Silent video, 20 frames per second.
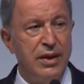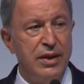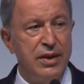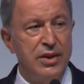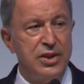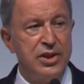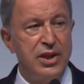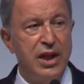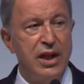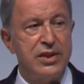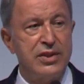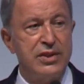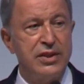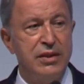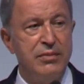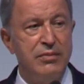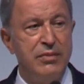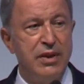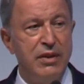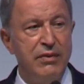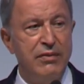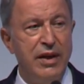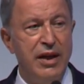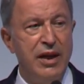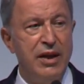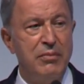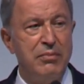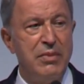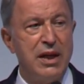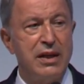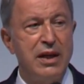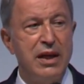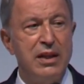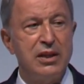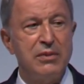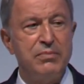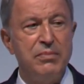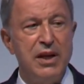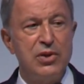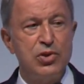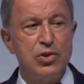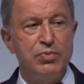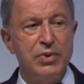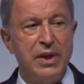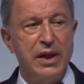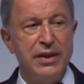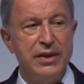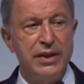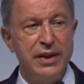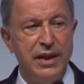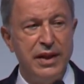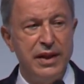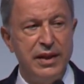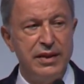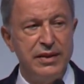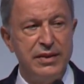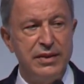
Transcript: şahsım ve bakanlık mensupları adına